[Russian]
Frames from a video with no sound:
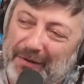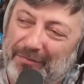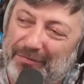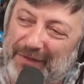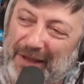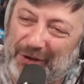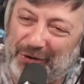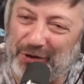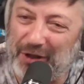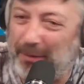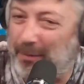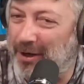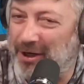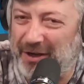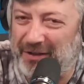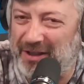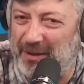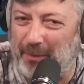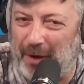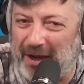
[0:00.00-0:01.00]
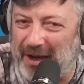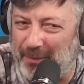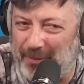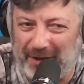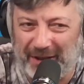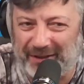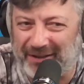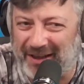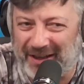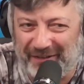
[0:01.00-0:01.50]
так что не обращать внимания, мы
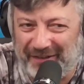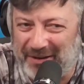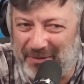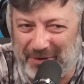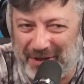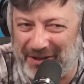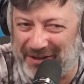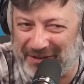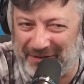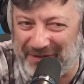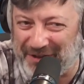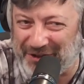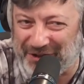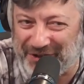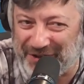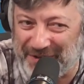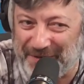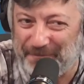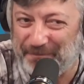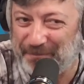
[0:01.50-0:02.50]
иногда говорим какие-то вещи,